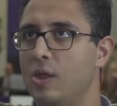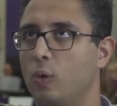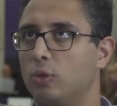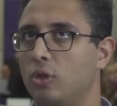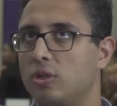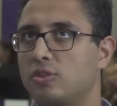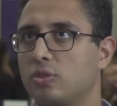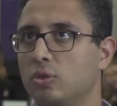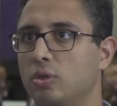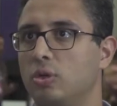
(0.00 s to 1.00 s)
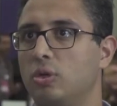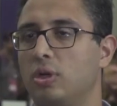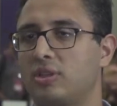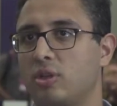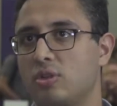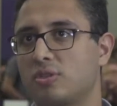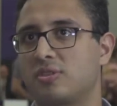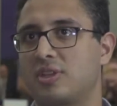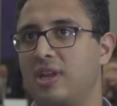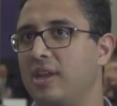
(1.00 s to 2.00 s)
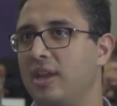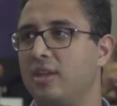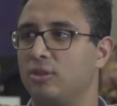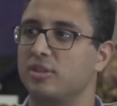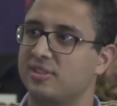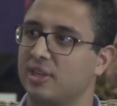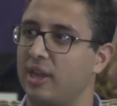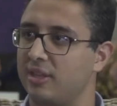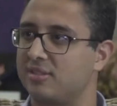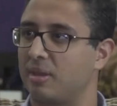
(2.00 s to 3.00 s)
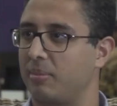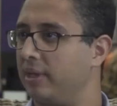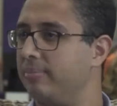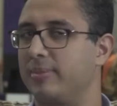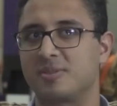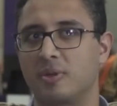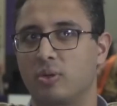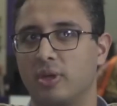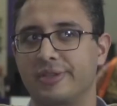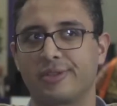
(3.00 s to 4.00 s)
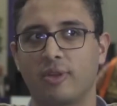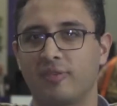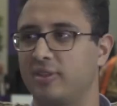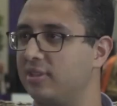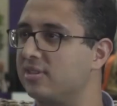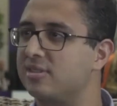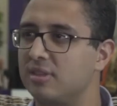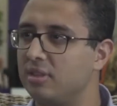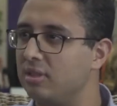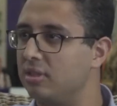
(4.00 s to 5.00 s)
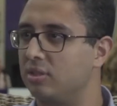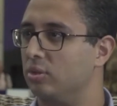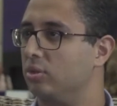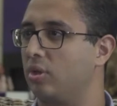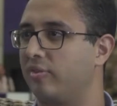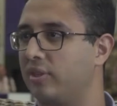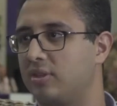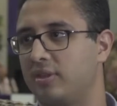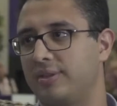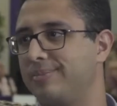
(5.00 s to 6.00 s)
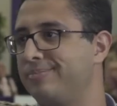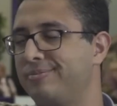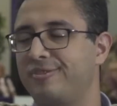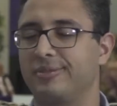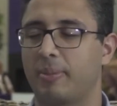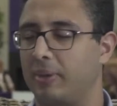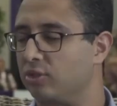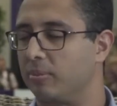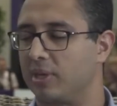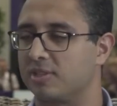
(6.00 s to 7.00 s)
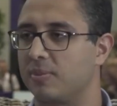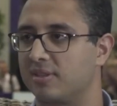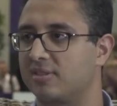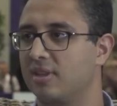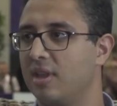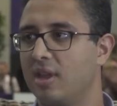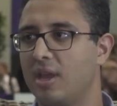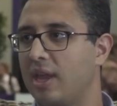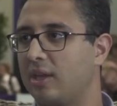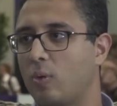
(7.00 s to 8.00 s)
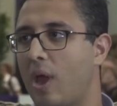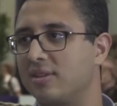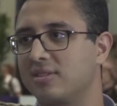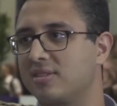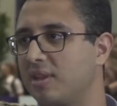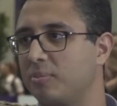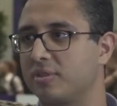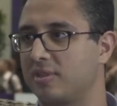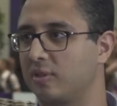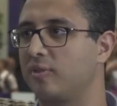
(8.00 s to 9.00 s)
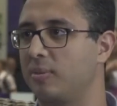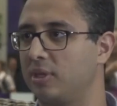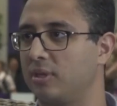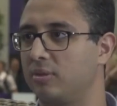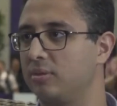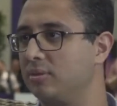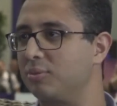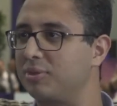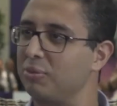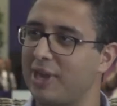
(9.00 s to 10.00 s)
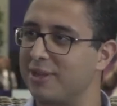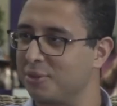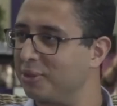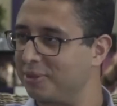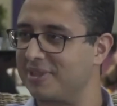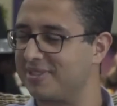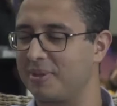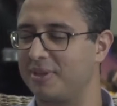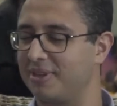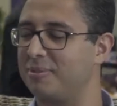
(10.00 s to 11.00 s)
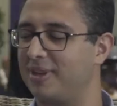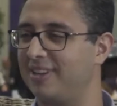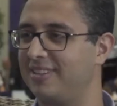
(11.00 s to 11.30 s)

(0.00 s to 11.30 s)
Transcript: O nosso. Até os nossos clientes, nossos clientes também, mesma coisa. 95, 90. Enfim, depende do mês, mas é quase 100% feminino tem um caso ou outro, mas a maioria é mulher.